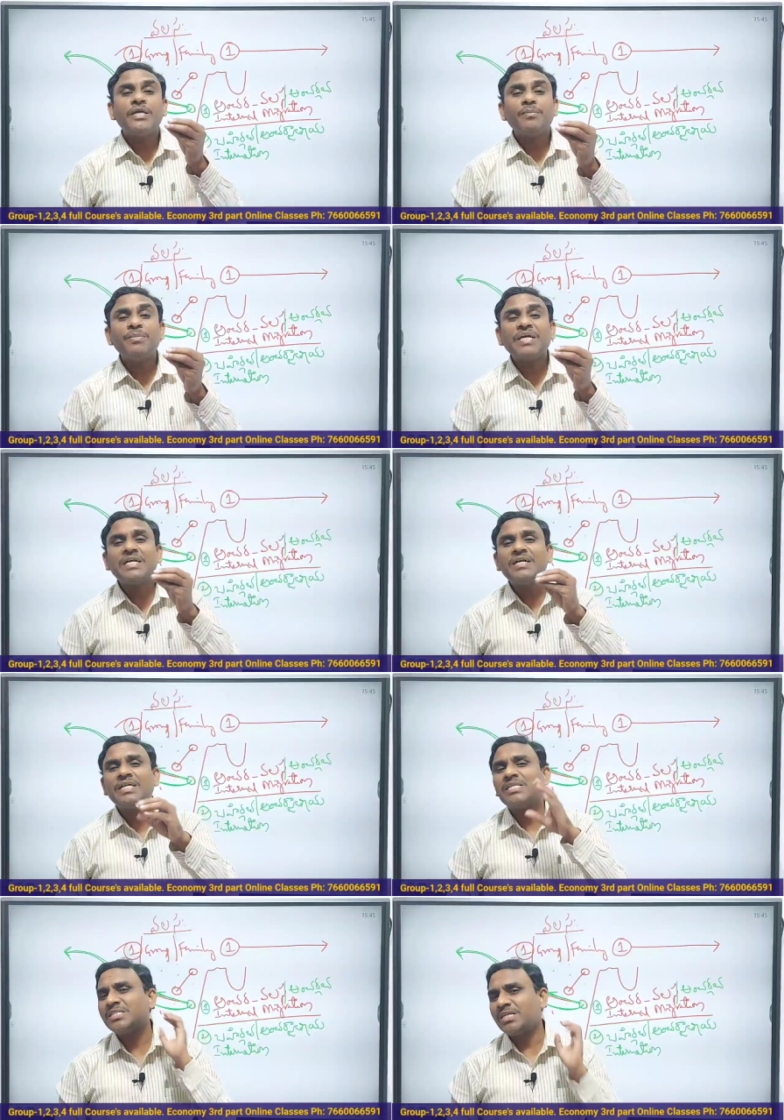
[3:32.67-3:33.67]

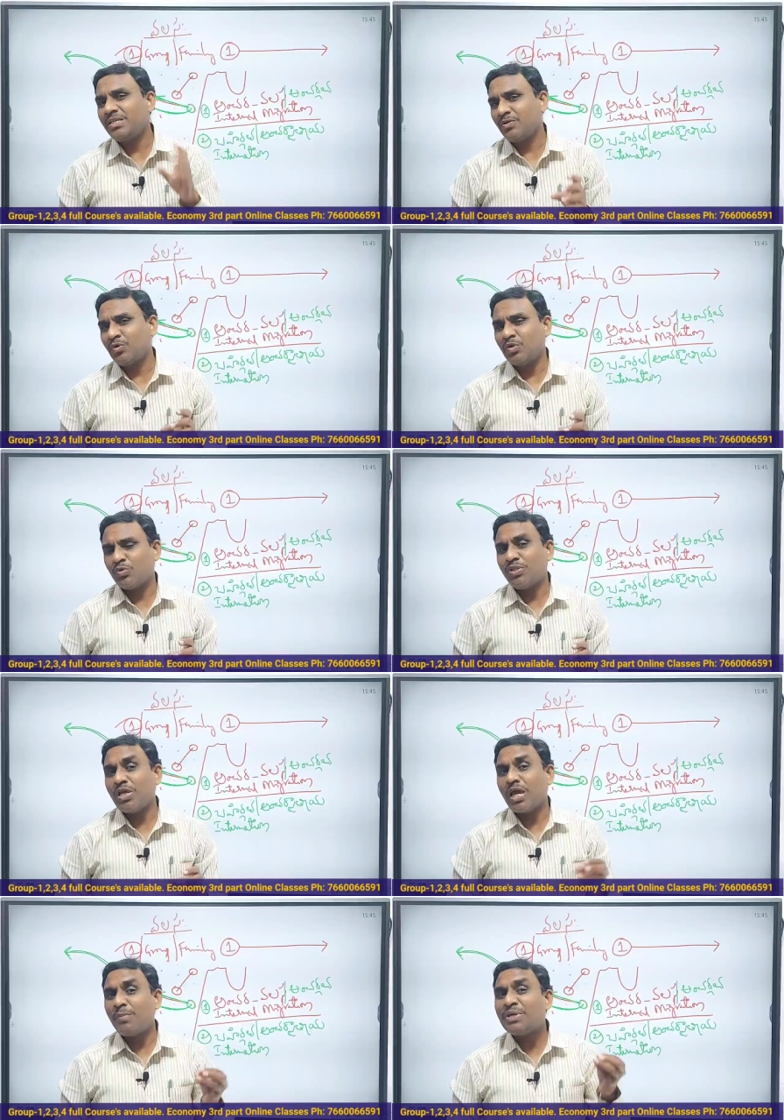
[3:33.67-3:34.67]
ఎమిగ్రేషన్ ఉంటుంది
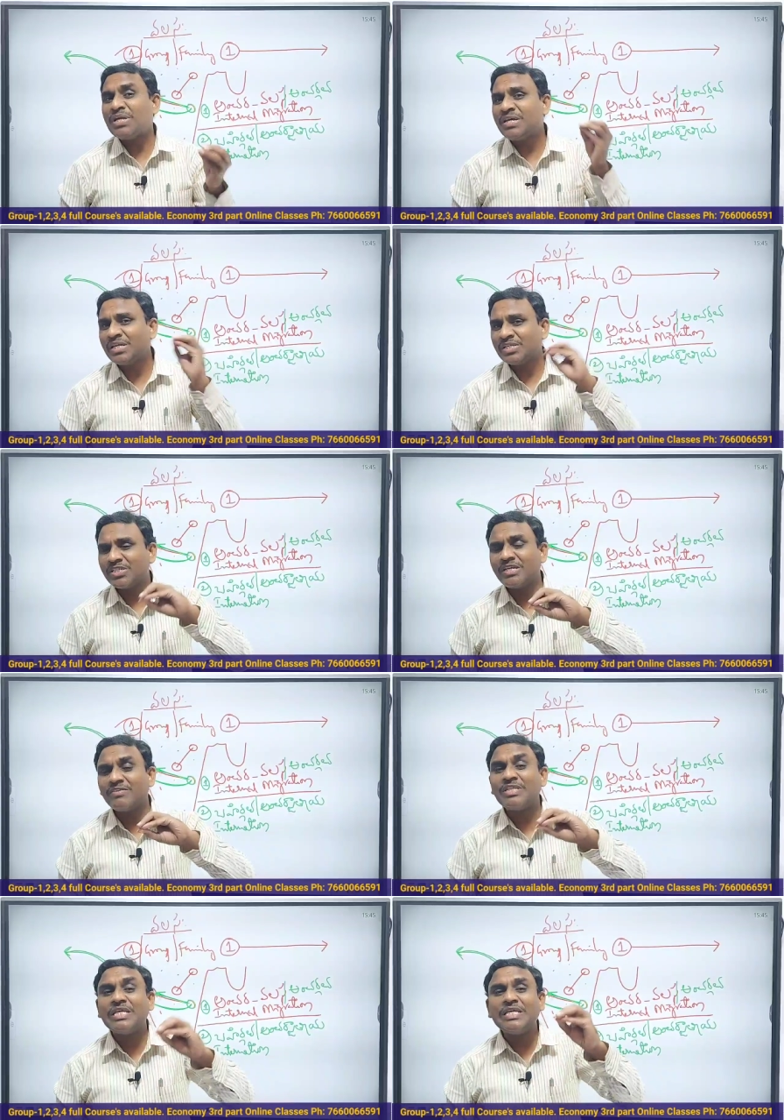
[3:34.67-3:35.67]
ఎమిగ్రేషన్
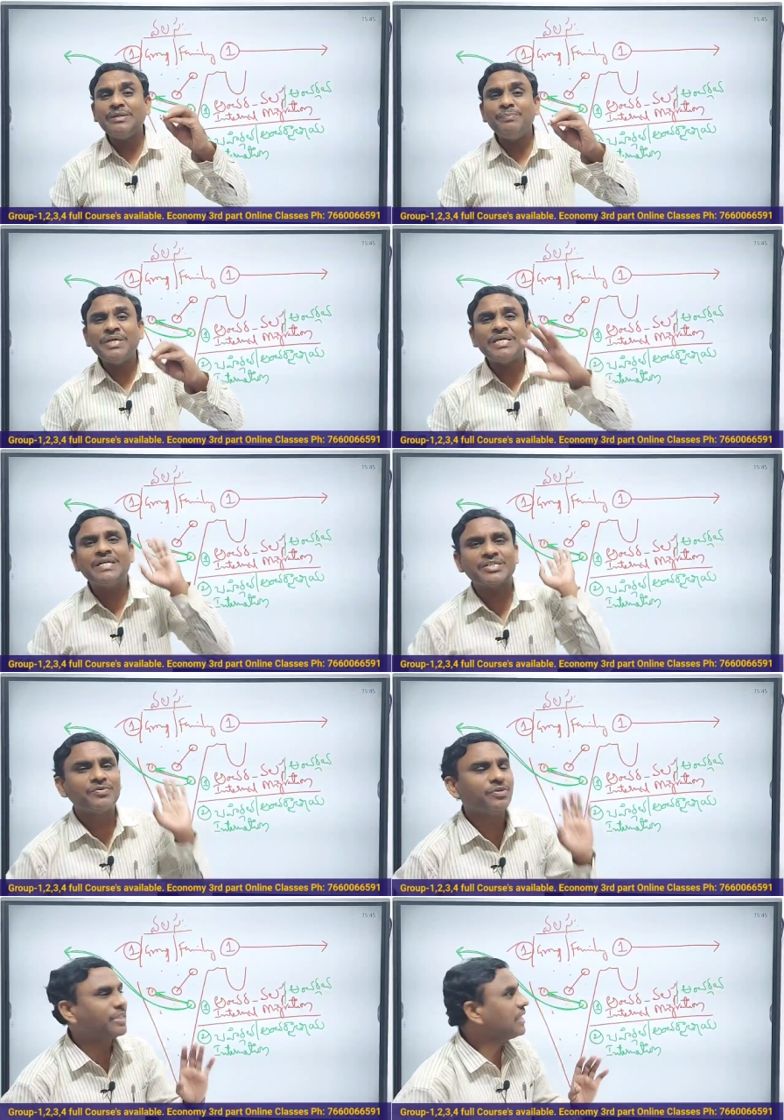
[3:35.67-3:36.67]
రెండవది
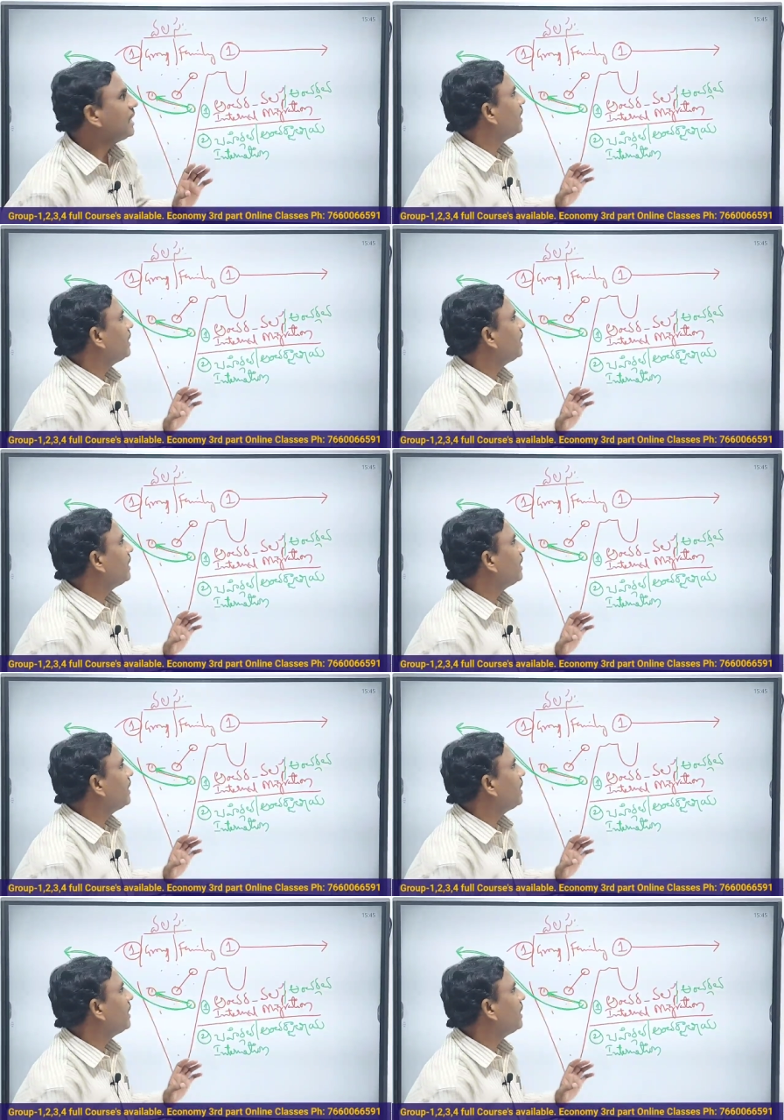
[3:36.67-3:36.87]
ఇమిగ్రేషన్ ఉంటుంది